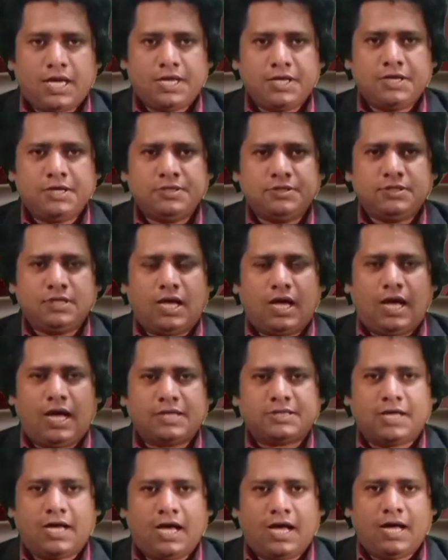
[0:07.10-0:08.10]
जय हिंद
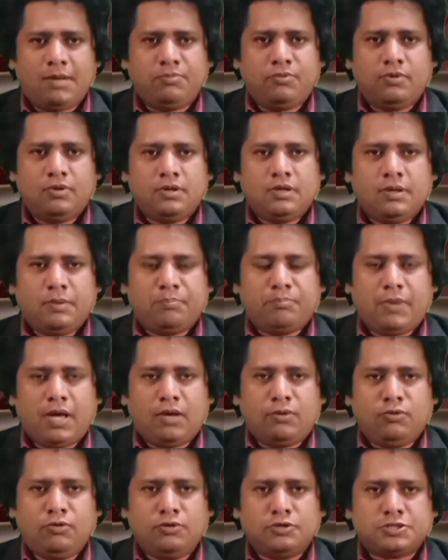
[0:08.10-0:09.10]
आदाब
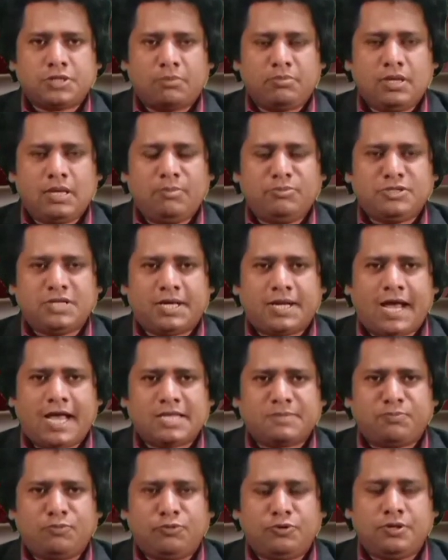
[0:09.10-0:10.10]
मैं हूं शमीम
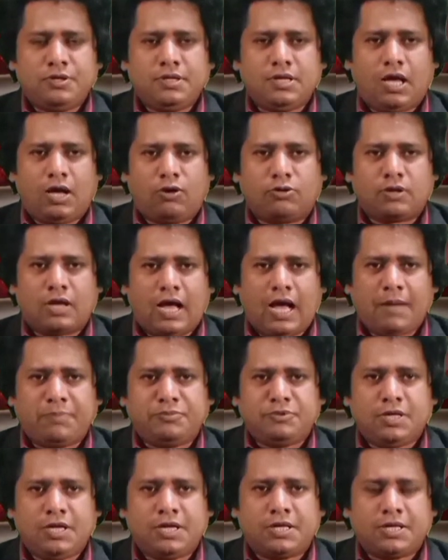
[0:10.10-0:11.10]
जलाजपुरी और
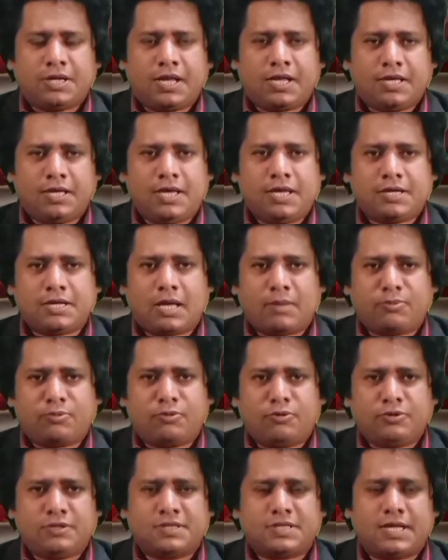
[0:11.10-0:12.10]
आप देख रहे हैं
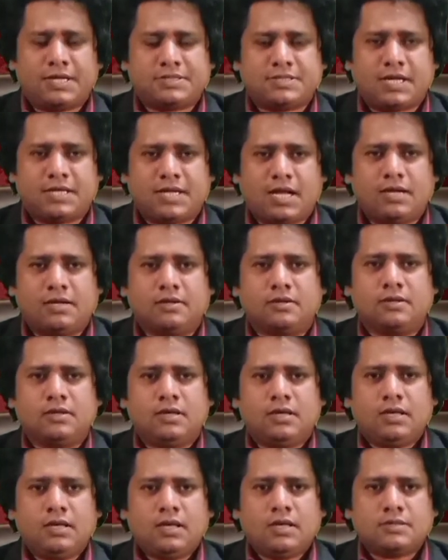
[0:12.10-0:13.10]
खबरों नज़र चैनल
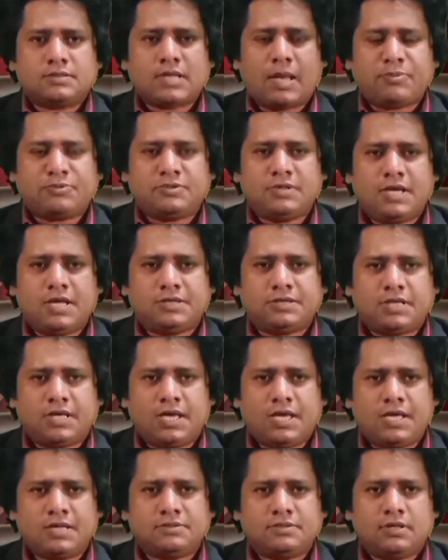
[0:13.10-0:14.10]
सबसे
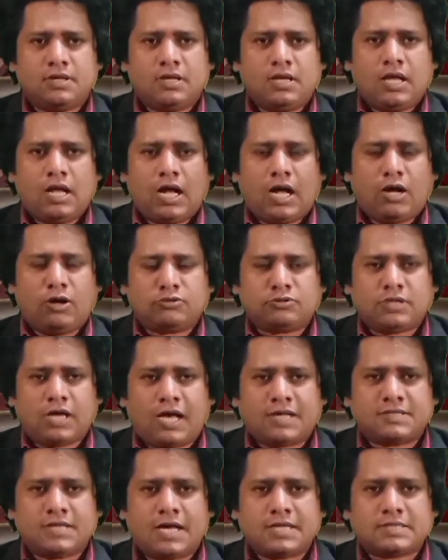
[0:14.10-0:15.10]
तेज़ और
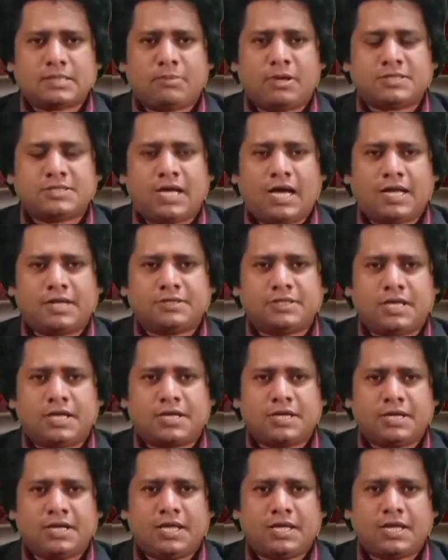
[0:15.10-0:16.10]
ताज़ा समाचार
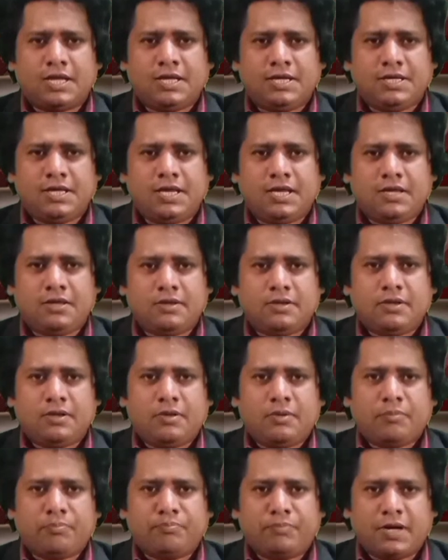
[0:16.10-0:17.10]
देखने के लिए
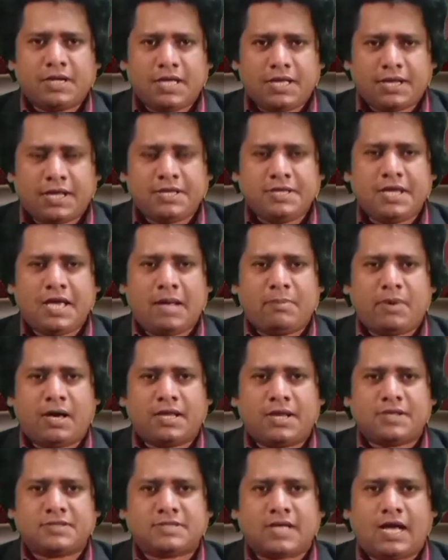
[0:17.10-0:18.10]
बने रहिए
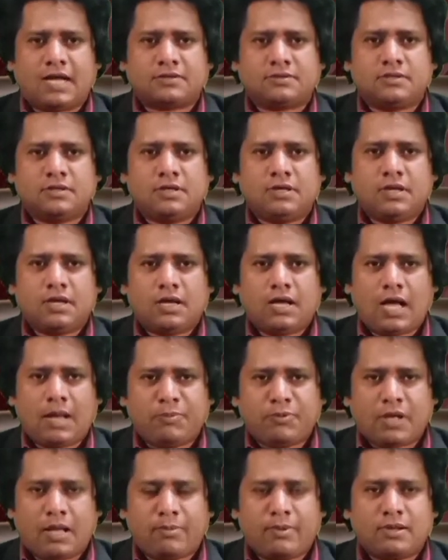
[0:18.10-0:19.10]
हमारे साथ
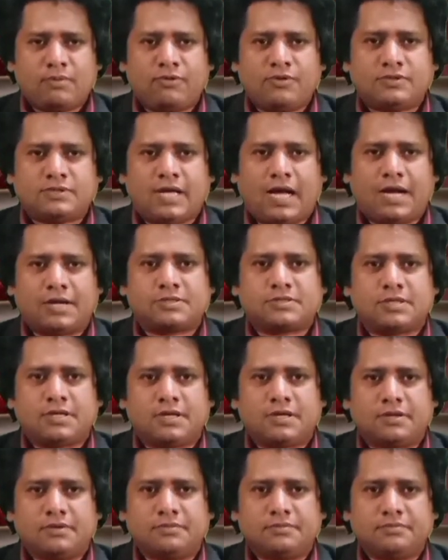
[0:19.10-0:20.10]
अब खबर विस्तार से